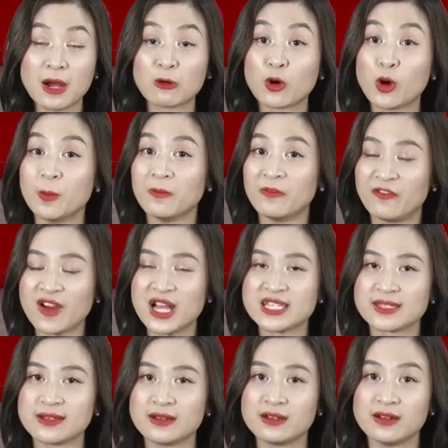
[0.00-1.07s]
bao gồm
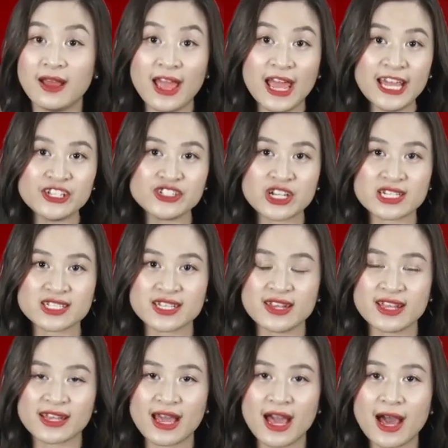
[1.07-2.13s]
Pfizer,
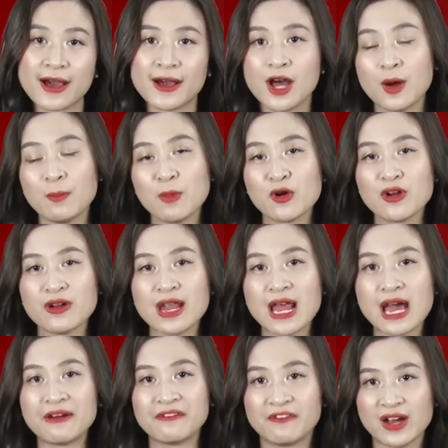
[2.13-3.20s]
AstraZeneca,
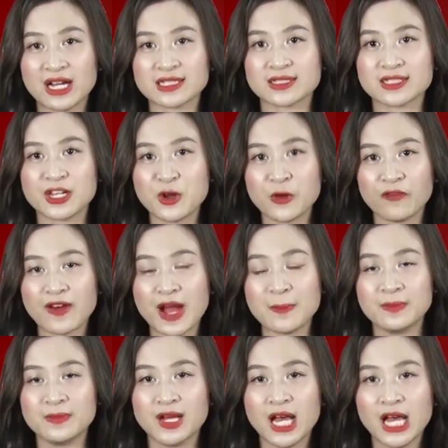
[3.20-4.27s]
Moderna và
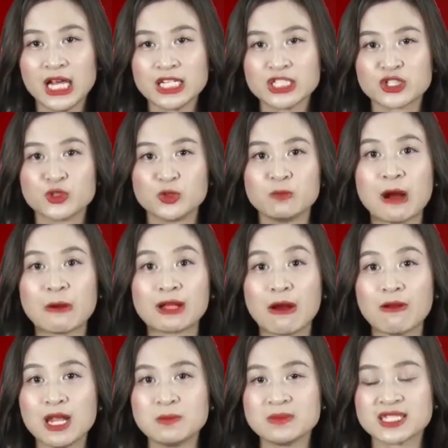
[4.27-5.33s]
Sinopharm. Dù báo
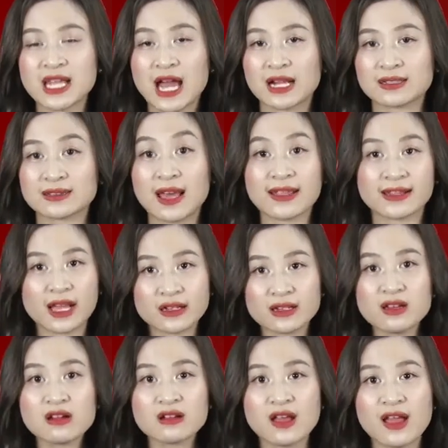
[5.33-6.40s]
cáo lâm sàng tại các
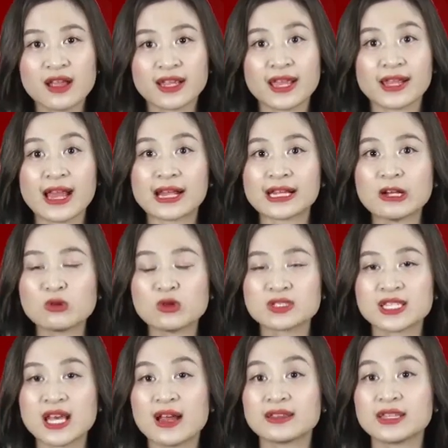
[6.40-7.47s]
nước, kể cả các quốc
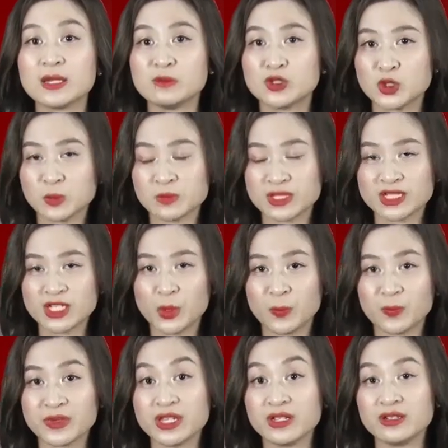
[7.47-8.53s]
gia tiêm chủng
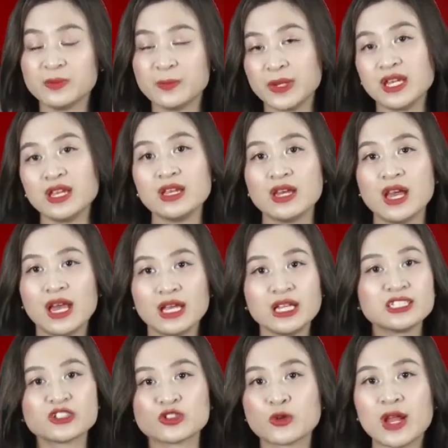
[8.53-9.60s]
rộng như Mỹ,
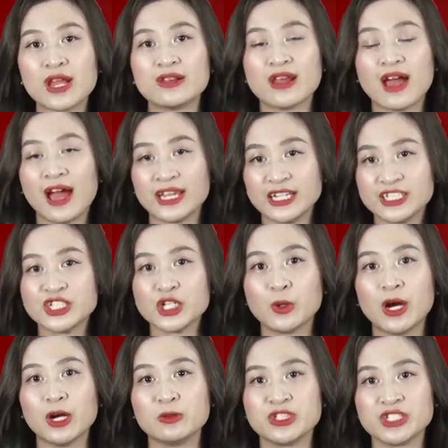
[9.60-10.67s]
Israel hay
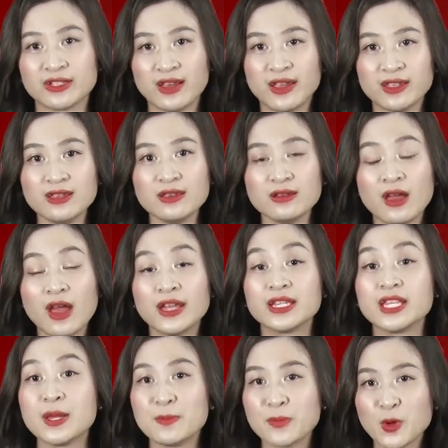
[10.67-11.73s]
châu Âu cho thấy
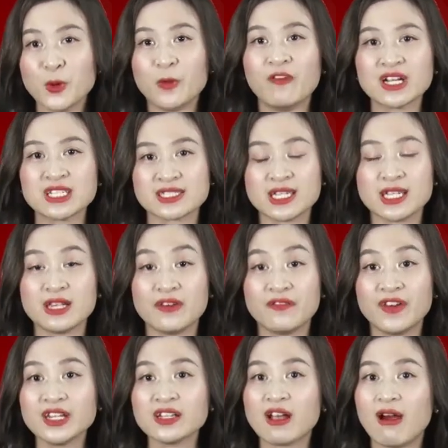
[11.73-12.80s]
tiêm đủ vaccine
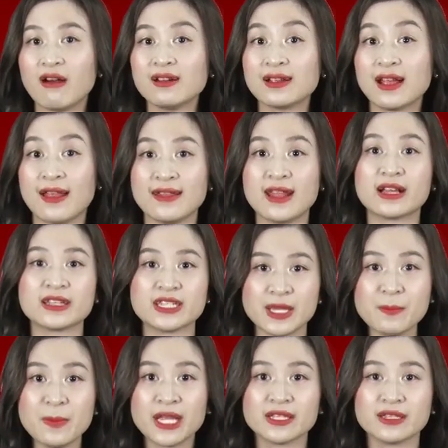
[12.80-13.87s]
vẫn có khả năng
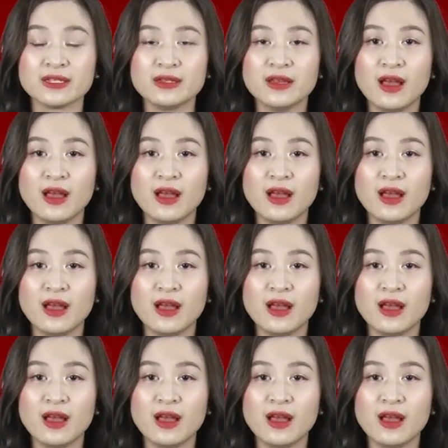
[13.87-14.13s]
nhiễm bệnh.